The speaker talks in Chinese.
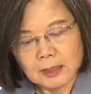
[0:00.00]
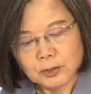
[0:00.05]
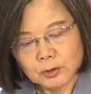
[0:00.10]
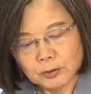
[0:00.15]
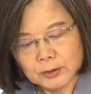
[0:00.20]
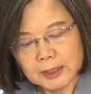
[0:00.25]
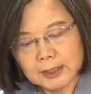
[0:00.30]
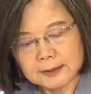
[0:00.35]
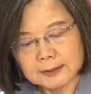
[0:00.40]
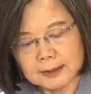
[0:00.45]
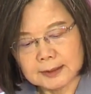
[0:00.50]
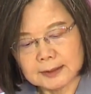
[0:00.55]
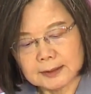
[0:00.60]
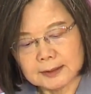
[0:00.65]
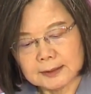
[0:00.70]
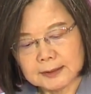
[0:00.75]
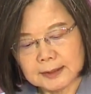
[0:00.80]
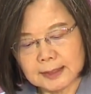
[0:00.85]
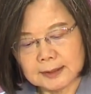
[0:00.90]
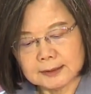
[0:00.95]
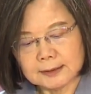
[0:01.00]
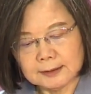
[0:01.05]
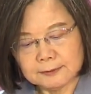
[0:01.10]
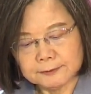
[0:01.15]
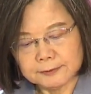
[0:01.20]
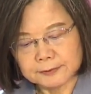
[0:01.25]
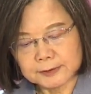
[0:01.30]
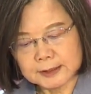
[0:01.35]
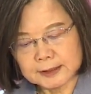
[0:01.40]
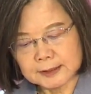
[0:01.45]
同样的，在
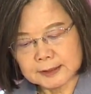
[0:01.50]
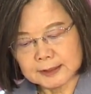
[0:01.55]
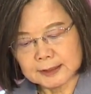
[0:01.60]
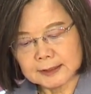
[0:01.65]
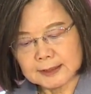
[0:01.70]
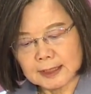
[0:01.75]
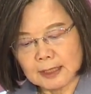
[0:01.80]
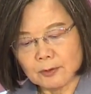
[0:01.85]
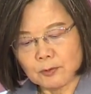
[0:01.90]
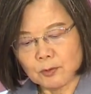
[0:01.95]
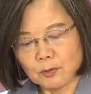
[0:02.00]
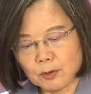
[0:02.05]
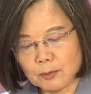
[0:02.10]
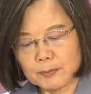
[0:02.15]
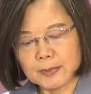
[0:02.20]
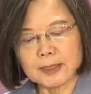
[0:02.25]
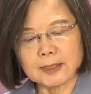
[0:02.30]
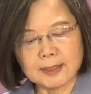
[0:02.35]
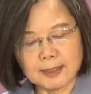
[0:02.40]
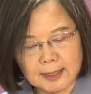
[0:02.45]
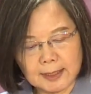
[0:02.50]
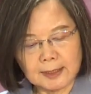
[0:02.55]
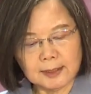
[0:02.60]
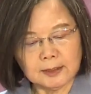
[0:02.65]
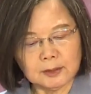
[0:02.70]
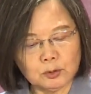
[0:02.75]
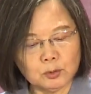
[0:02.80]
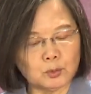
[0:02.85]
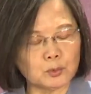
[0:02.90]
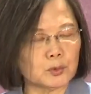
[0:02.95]
政府施政上，我们也
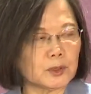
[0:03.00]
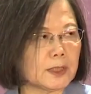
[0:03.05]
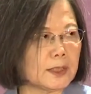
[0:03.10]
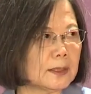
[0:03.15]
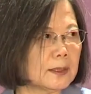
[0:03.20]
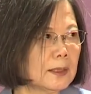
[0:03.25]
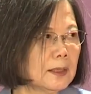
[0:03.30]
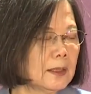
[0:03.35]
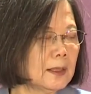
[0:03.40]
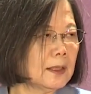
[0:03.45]
很努力，